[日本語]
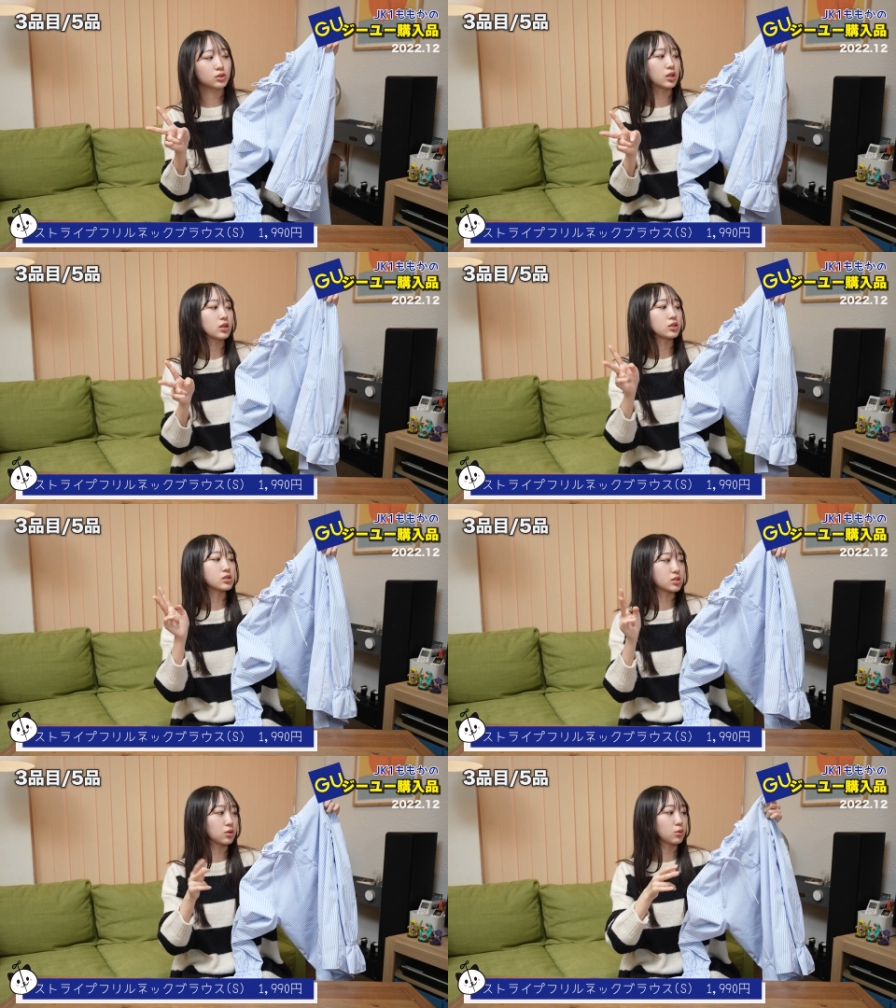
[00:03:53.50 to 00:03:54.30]
だったん
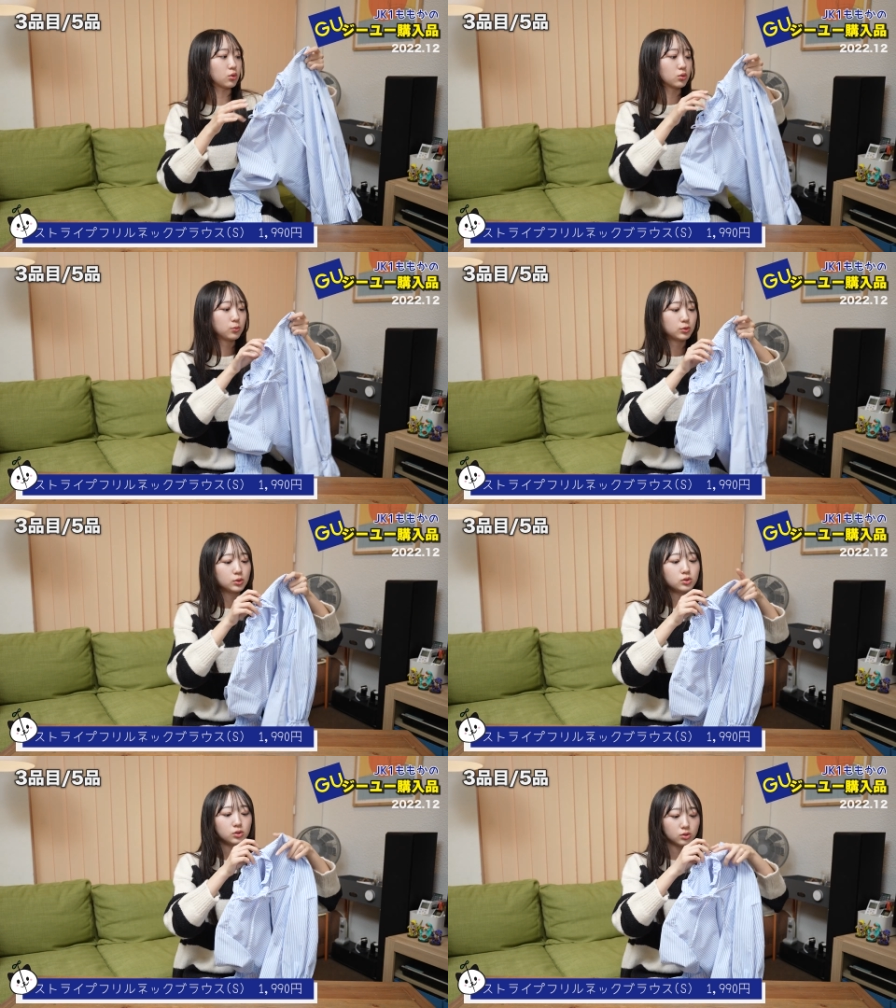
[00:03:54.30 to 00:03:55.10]
ですけどこの
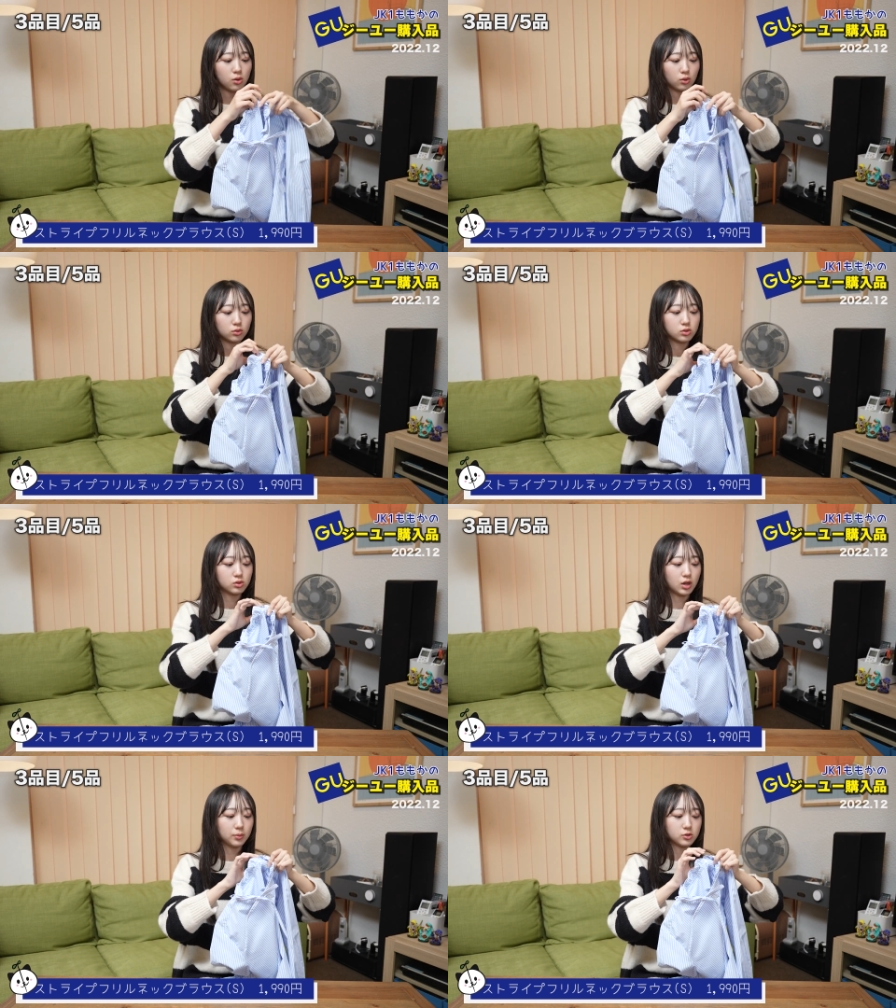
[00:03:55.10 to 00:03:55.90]
ブルーのこの
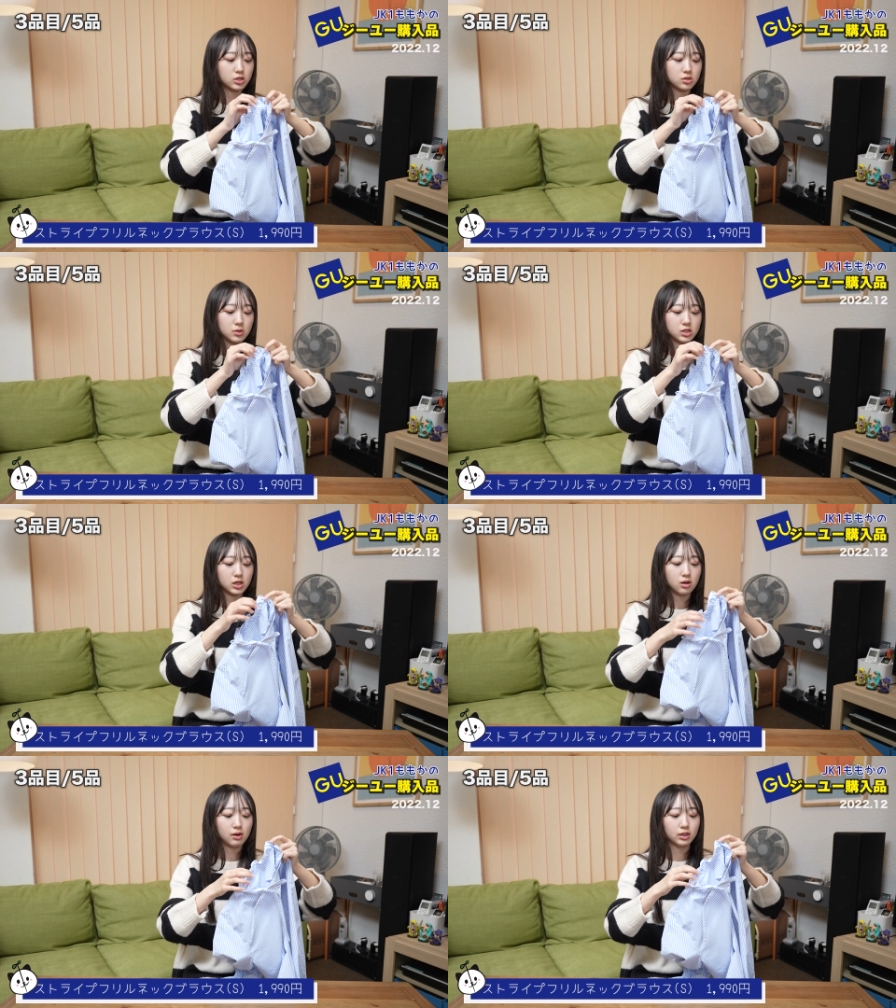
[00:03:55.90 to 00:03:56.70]
ストライプのシャツめちゃ
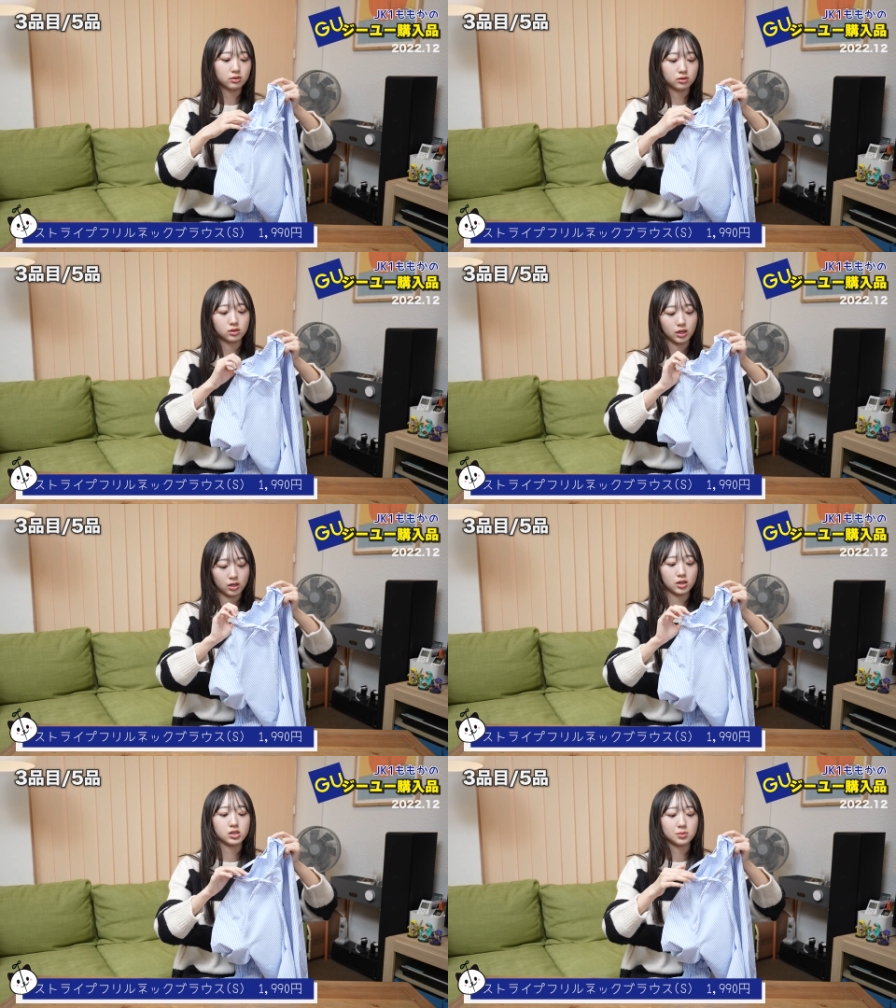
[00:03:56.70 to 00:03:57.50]
可愛くって
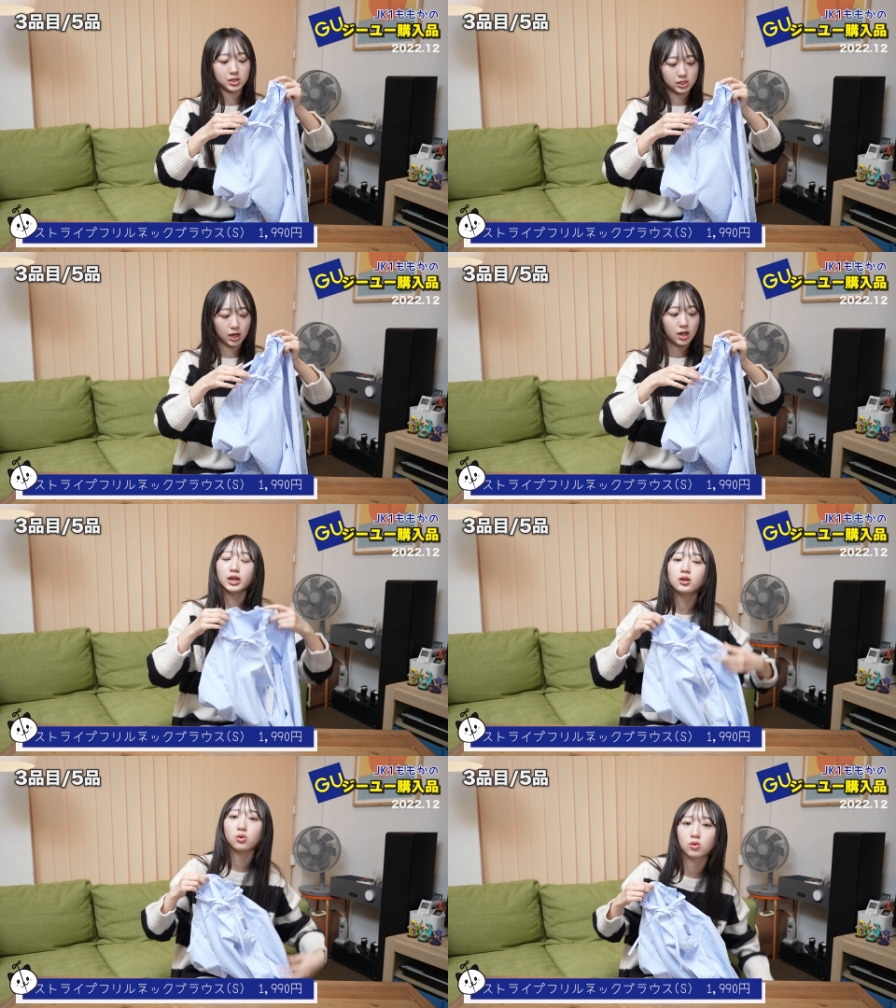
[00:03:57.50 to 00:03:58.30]
選んじゃいました
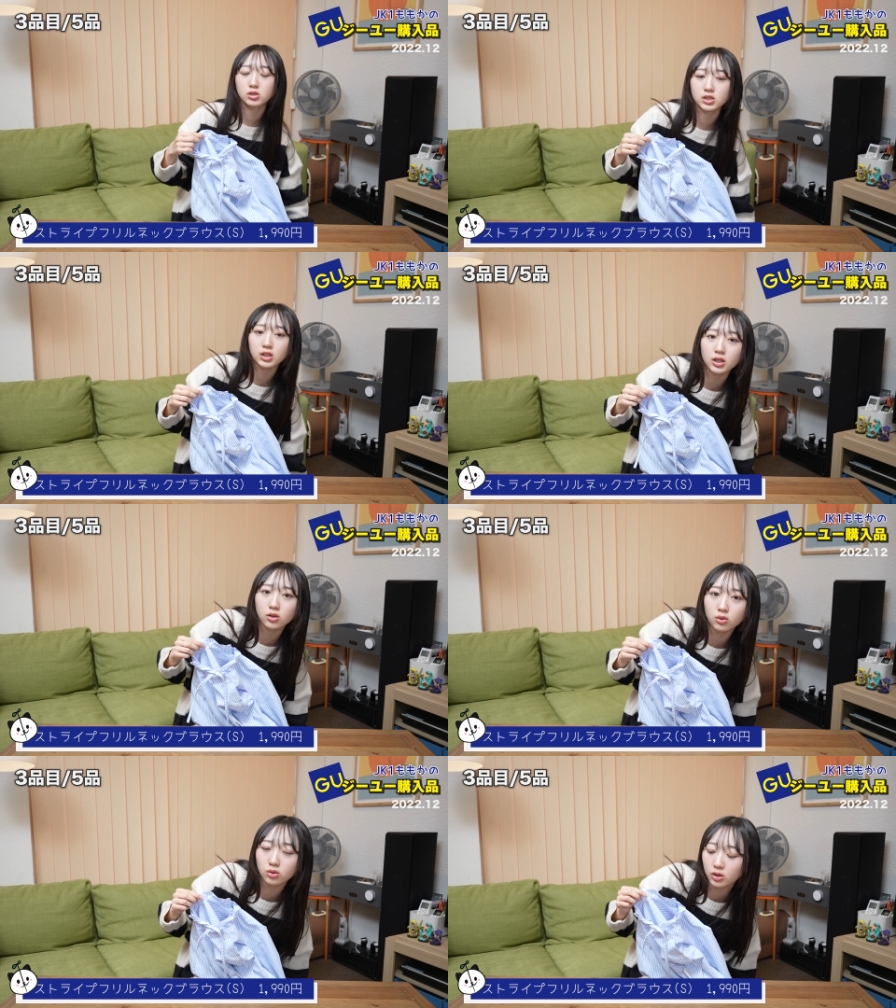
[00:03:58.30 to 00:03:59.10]
結構個人的
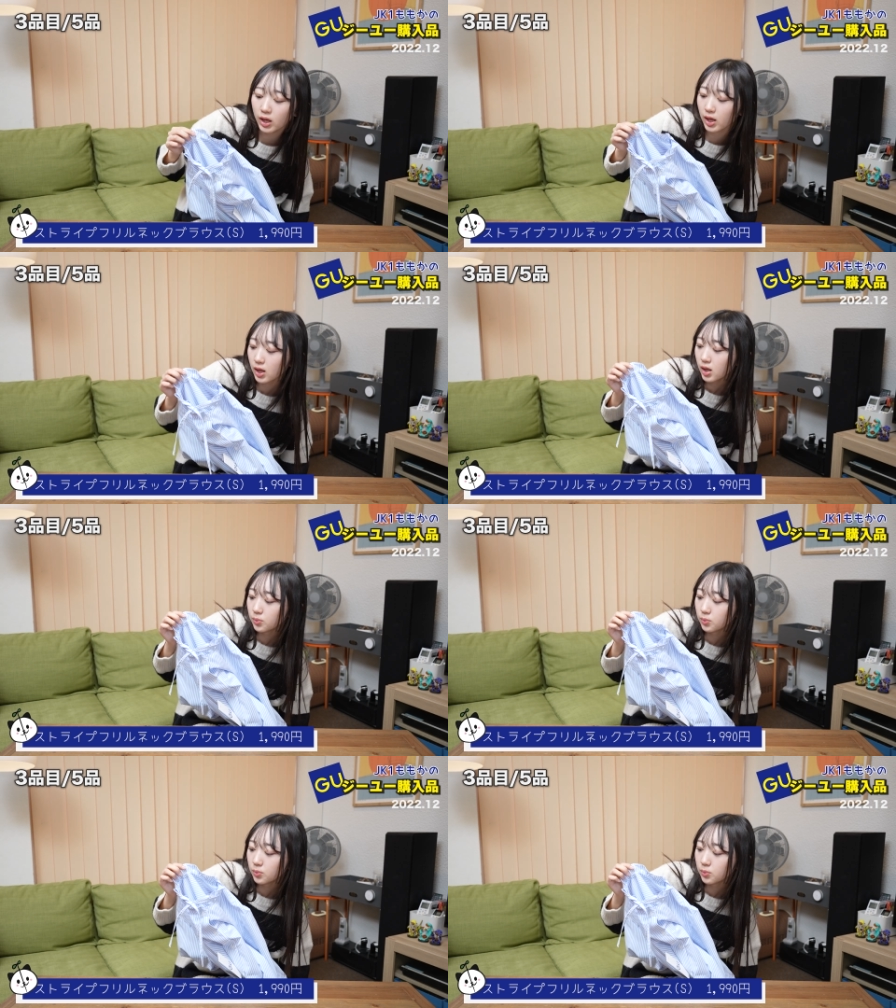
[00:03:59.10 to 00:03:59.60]
にこのね